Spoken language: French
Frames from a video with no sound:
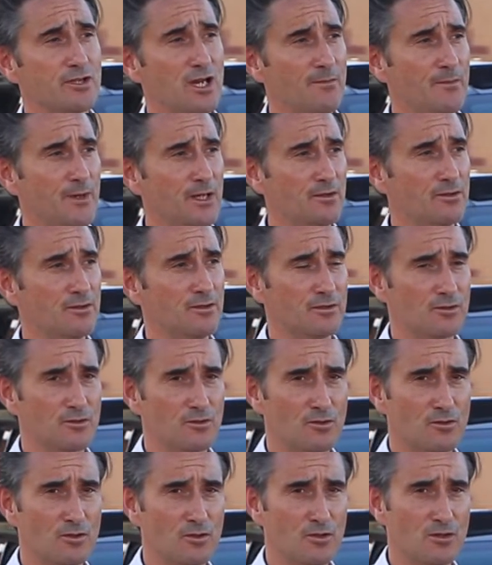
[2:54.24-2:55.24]
je rappelle euh,
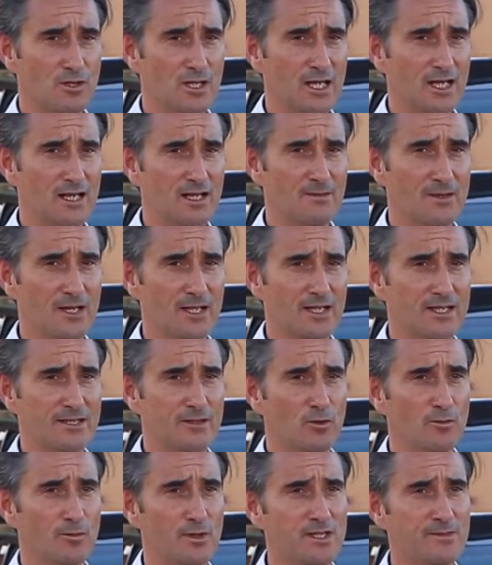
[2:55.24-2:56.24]
que la, marque a
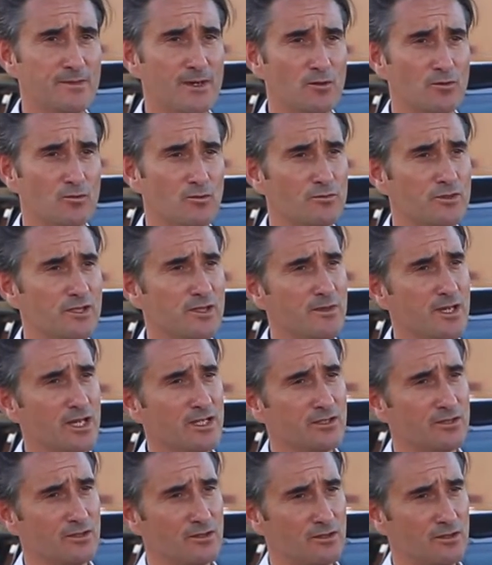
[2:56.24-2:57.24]
été reprise par le groupe
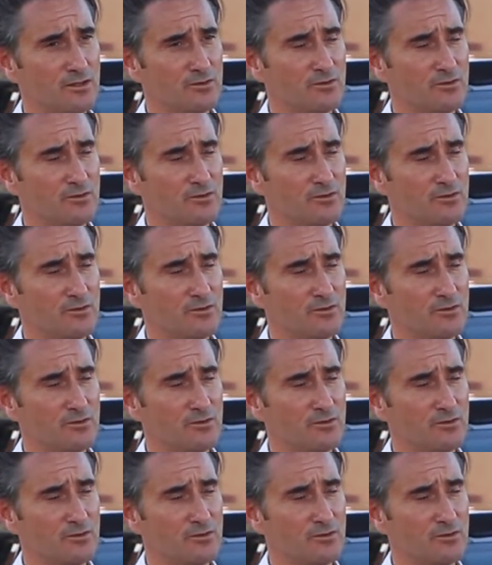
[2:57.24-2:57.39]
GBH euh,